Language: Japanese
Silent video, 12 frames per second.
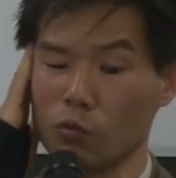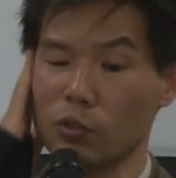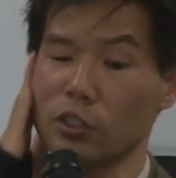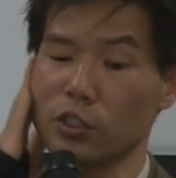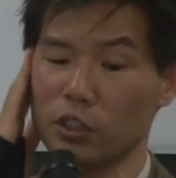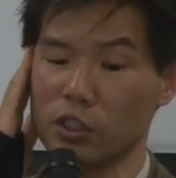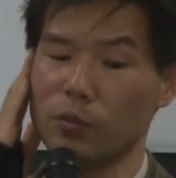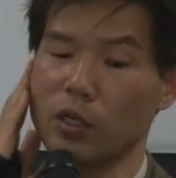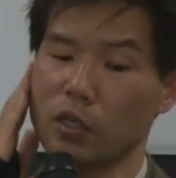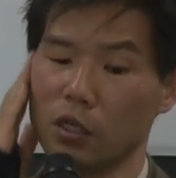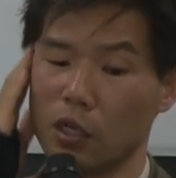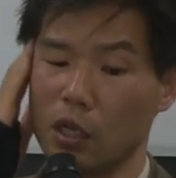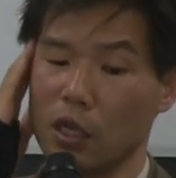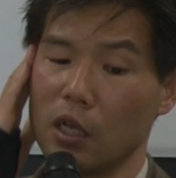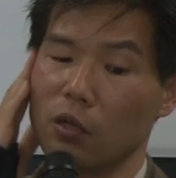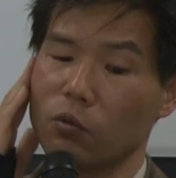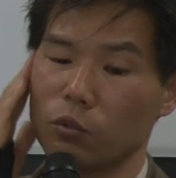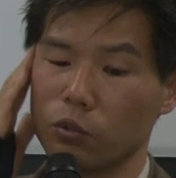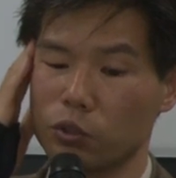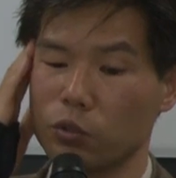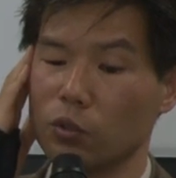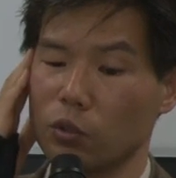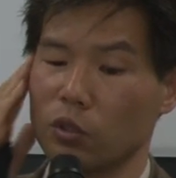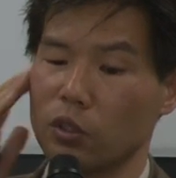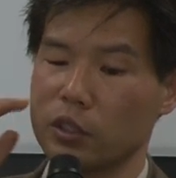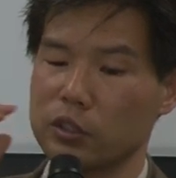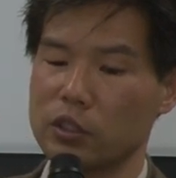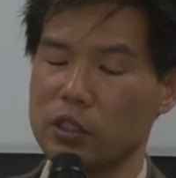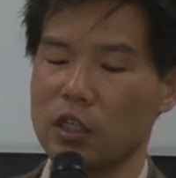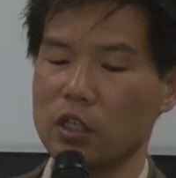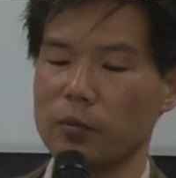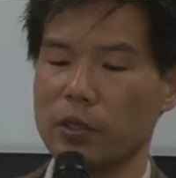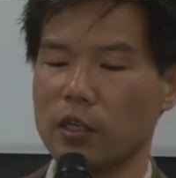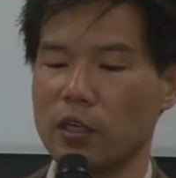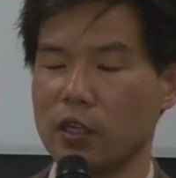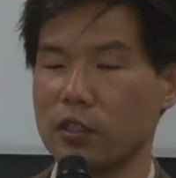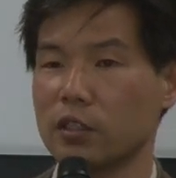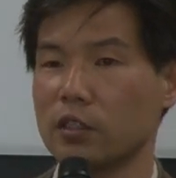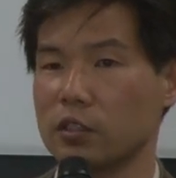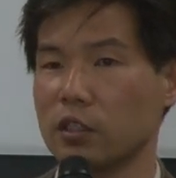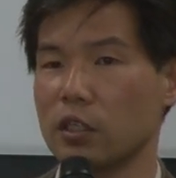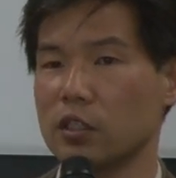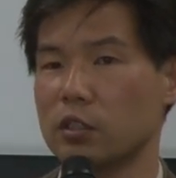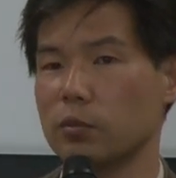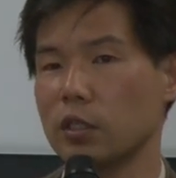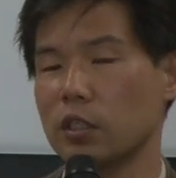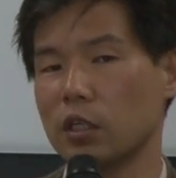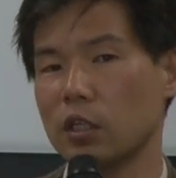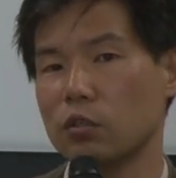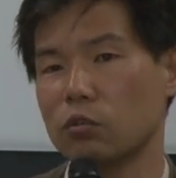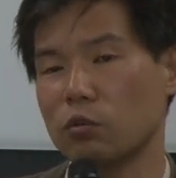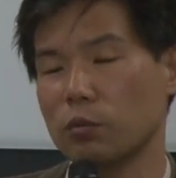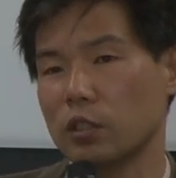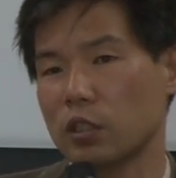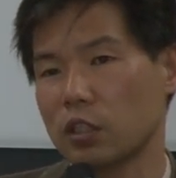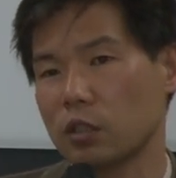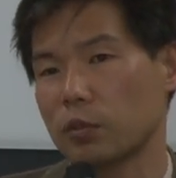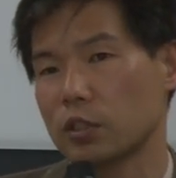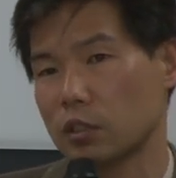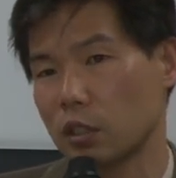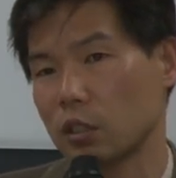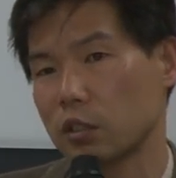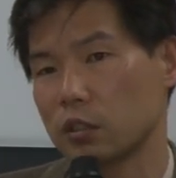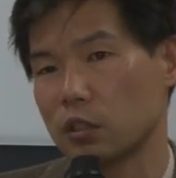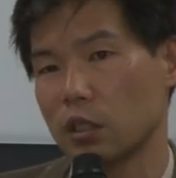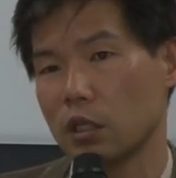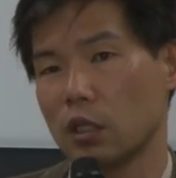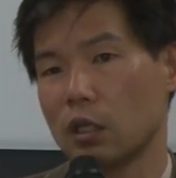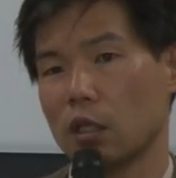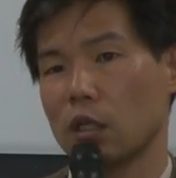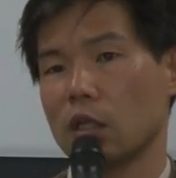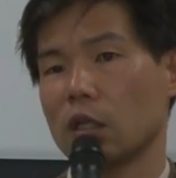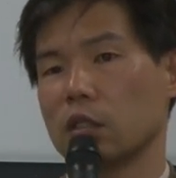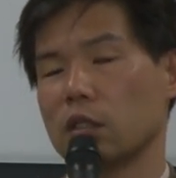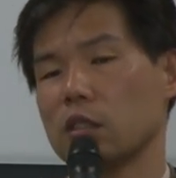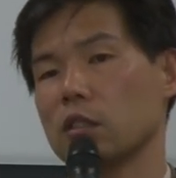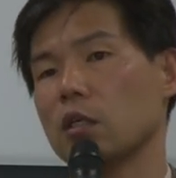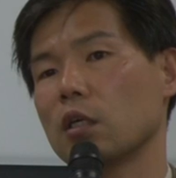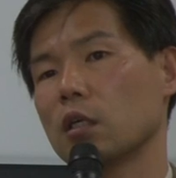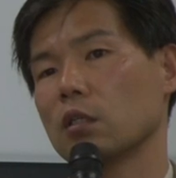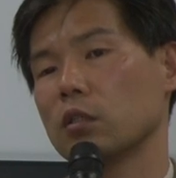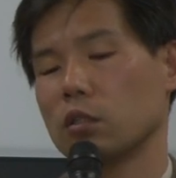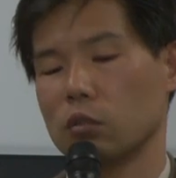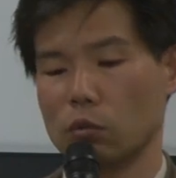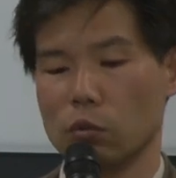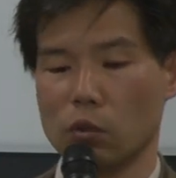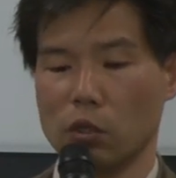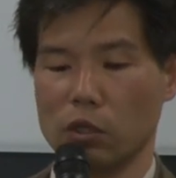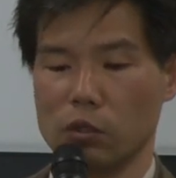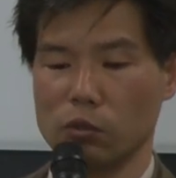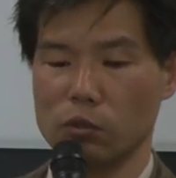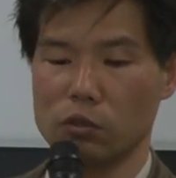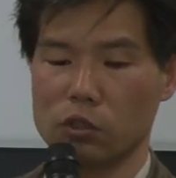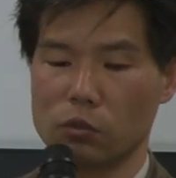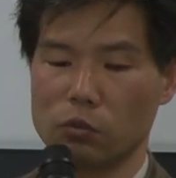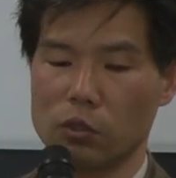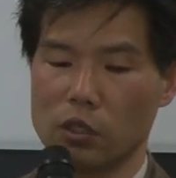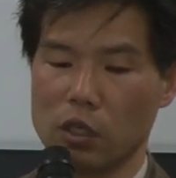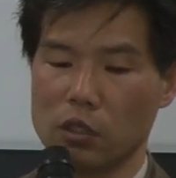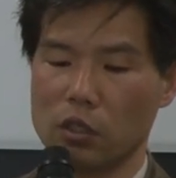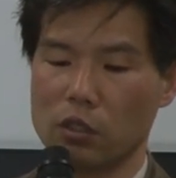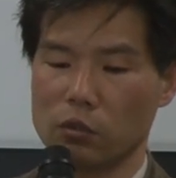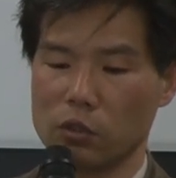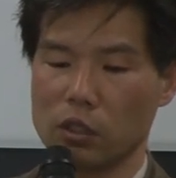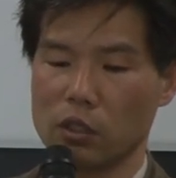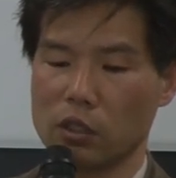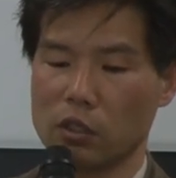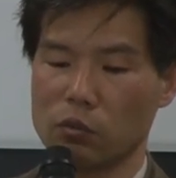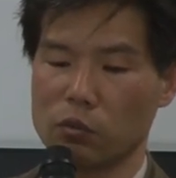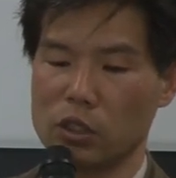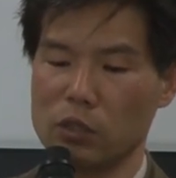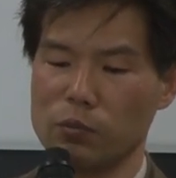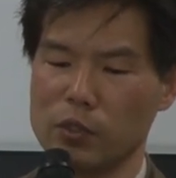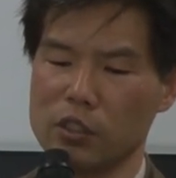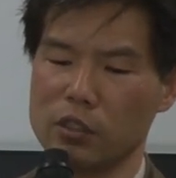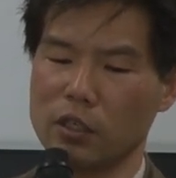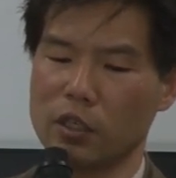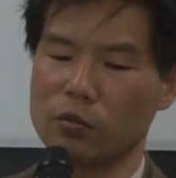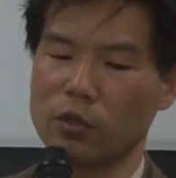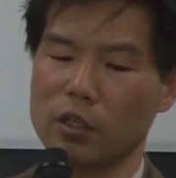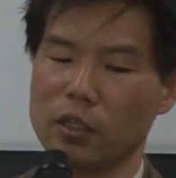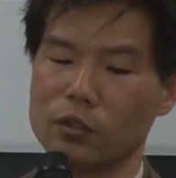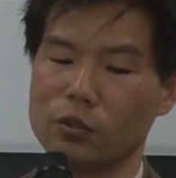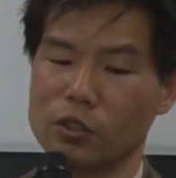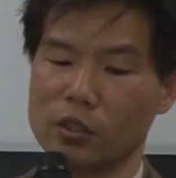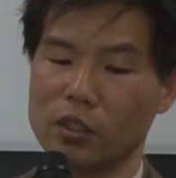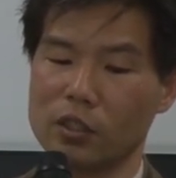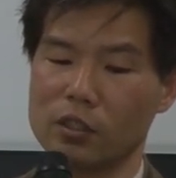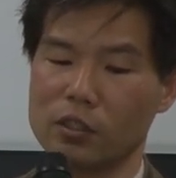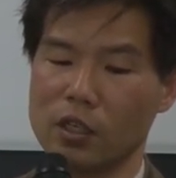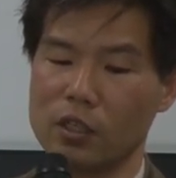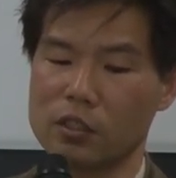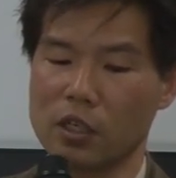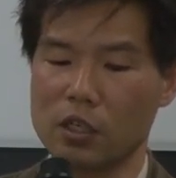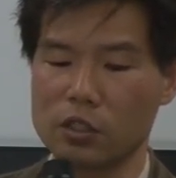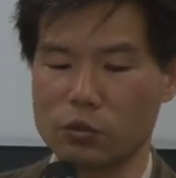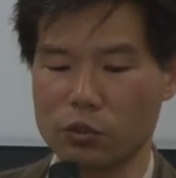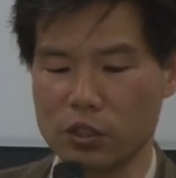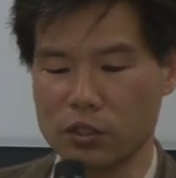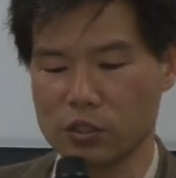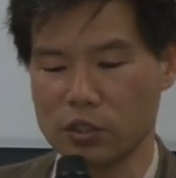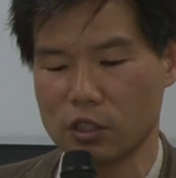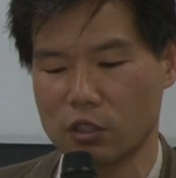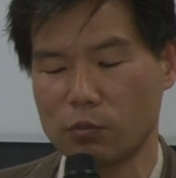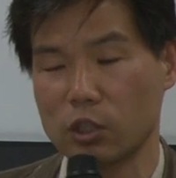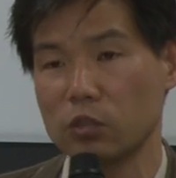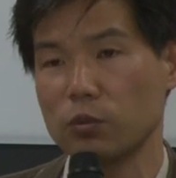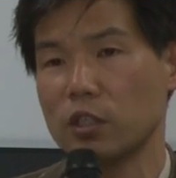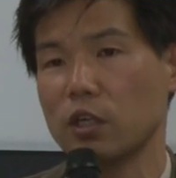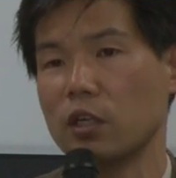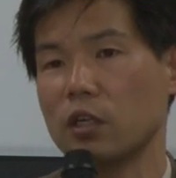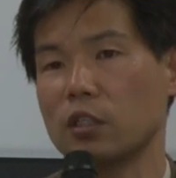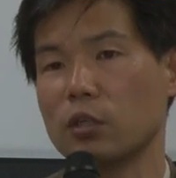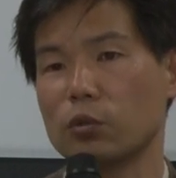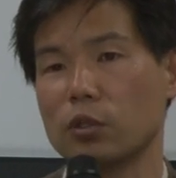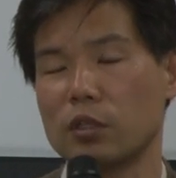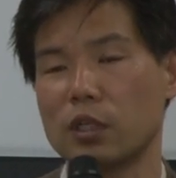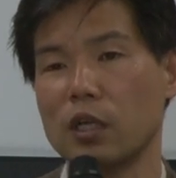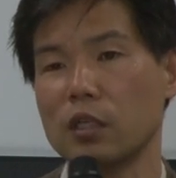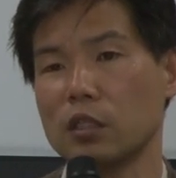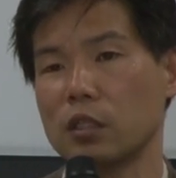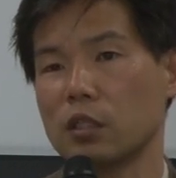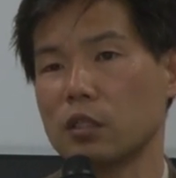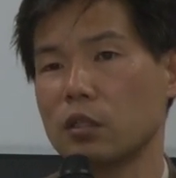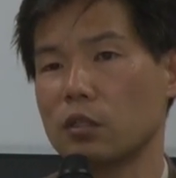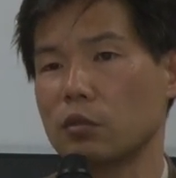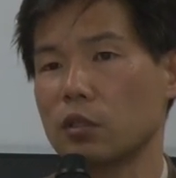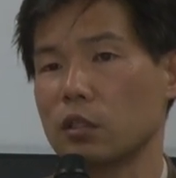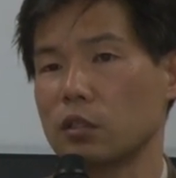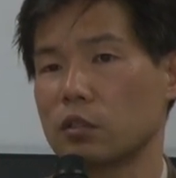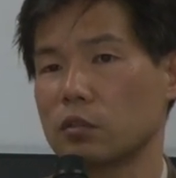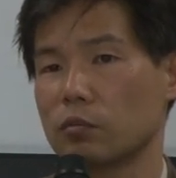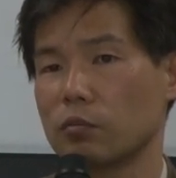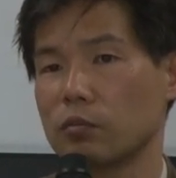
私一番この書を月明けべで書いたんですが、一番怒りを込めて書きました。なぜかっていうと、要するにそこに書いてあるように自らの課題として対在日コリアン策をまともに考えたことはないわけです。